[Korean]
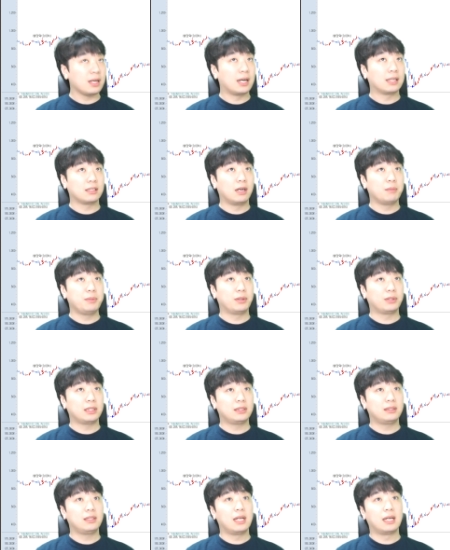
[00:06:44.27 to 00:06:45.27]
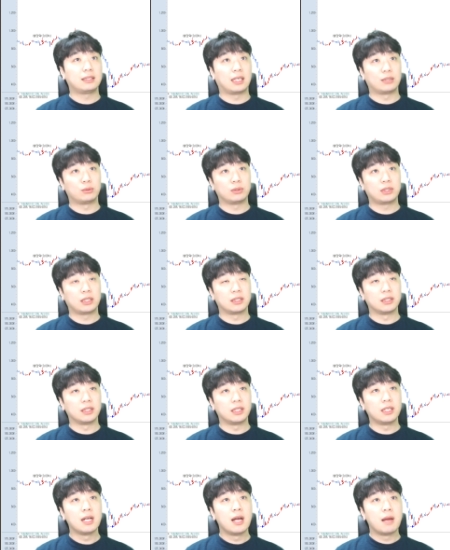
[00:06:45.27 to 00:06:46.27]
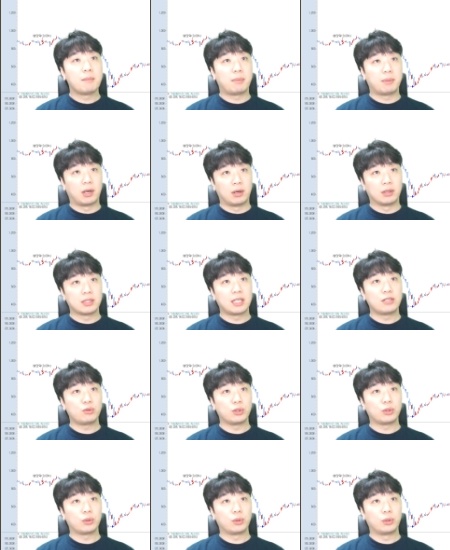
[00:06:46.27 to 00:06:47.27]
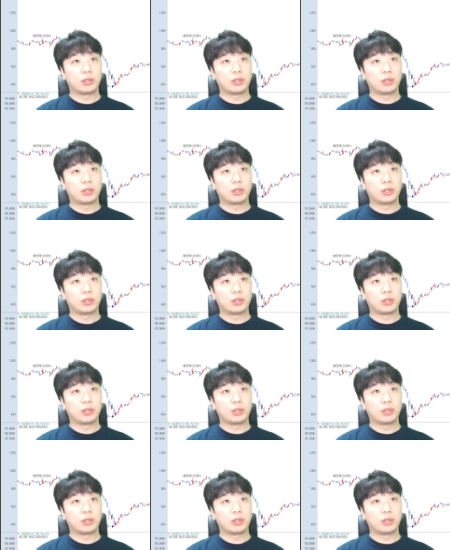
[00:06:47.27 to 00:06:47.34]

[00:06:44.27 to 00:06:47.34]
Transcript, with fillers: 가상화폐로 테슬라 자동차를 어, 살 수 있도록